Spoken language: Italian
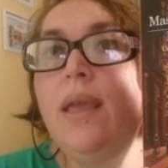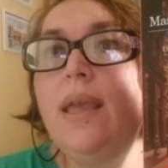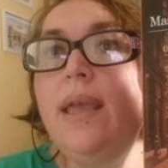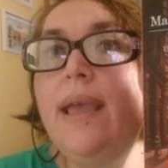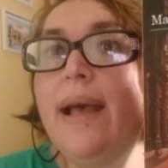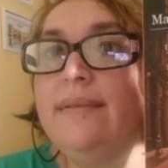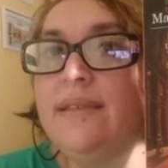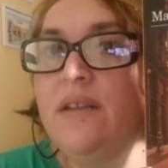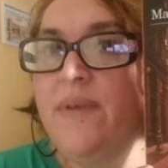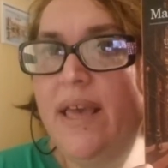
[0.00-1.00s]
e
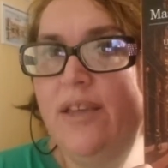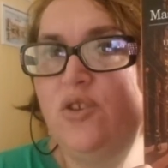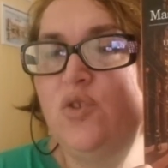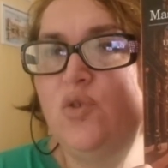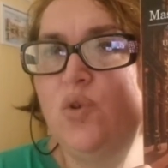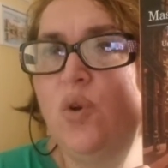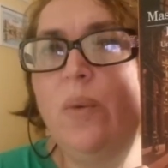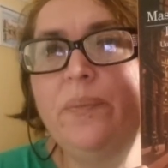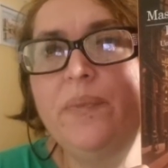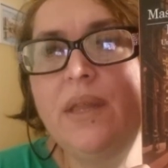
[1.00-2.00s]

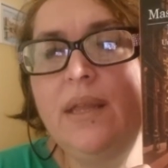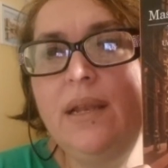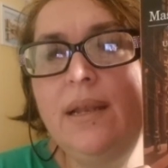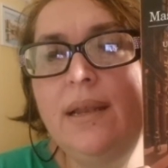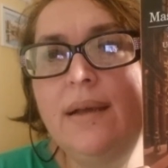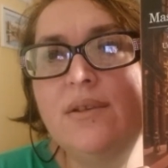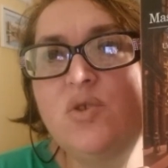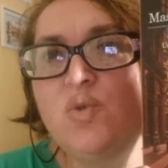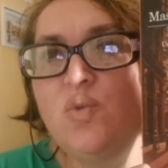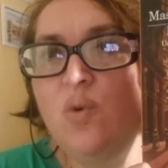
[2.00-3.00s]
attraverso il
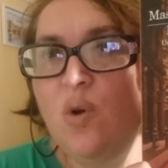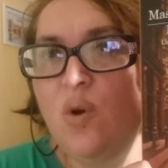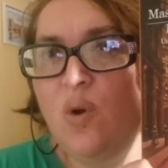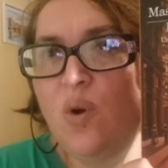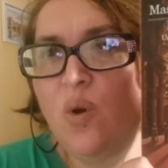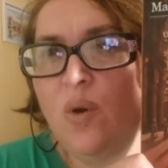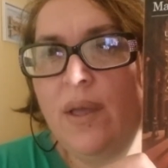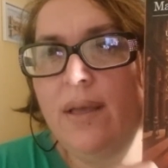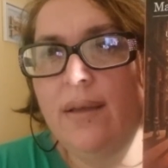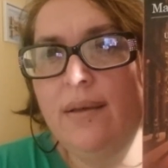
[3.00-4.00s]
suo
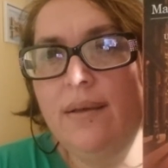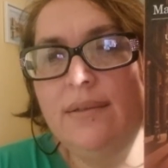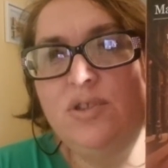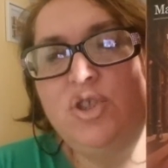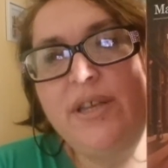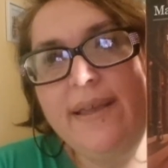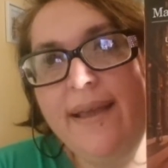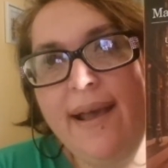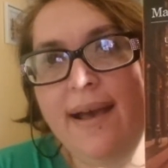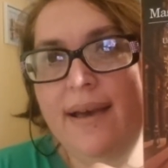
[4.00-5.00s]
eh,
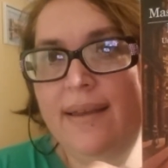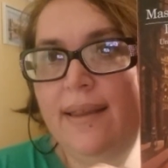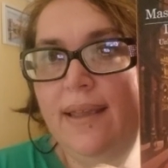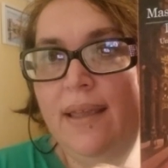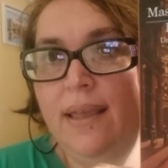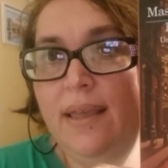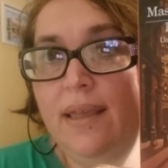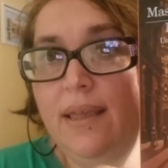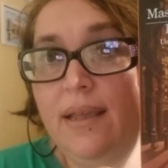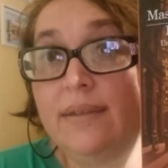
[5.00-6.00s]
cercare,
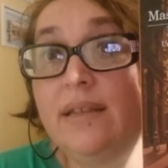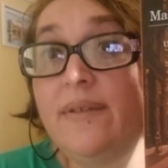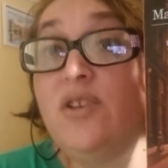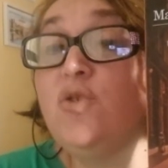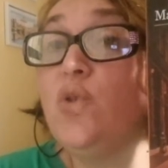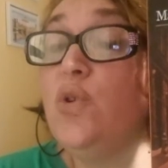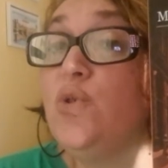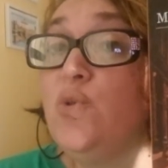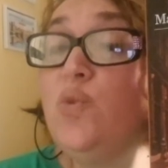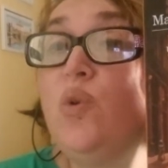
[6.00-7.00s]
eh, attraverso il
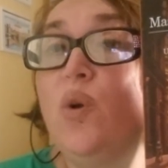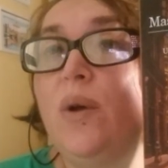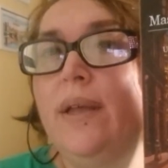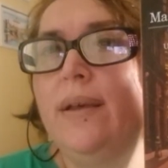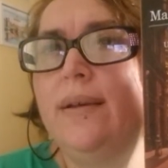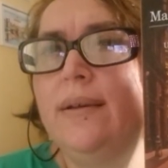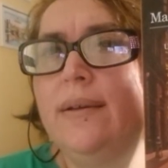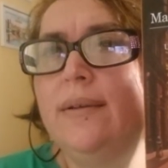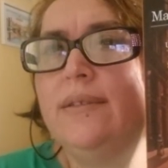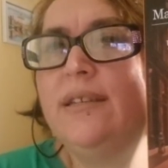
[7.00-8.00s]
suo
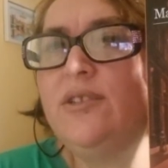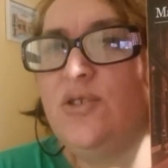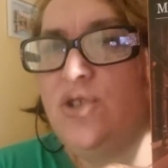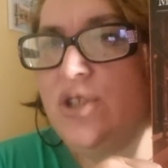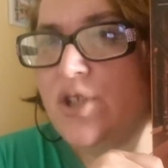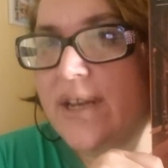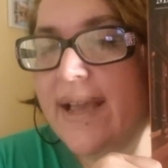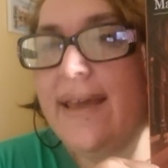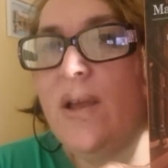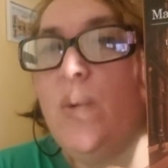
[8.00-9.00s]
eh,
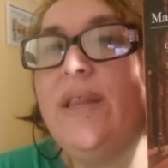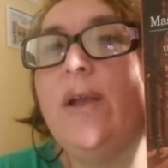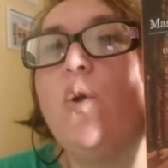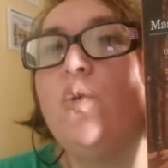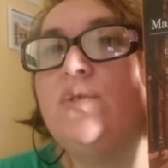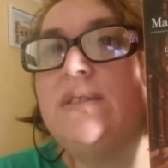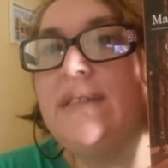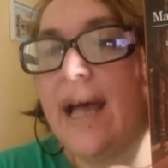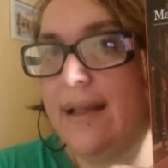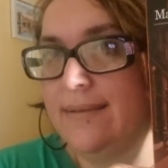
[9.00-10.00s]
cercare quindi
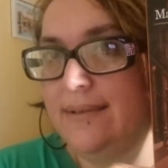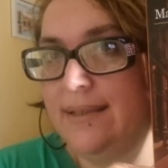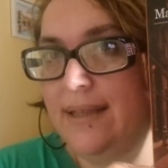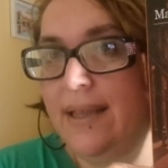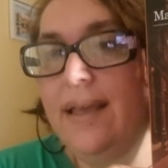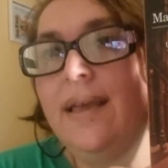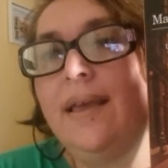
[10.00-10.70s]
contatti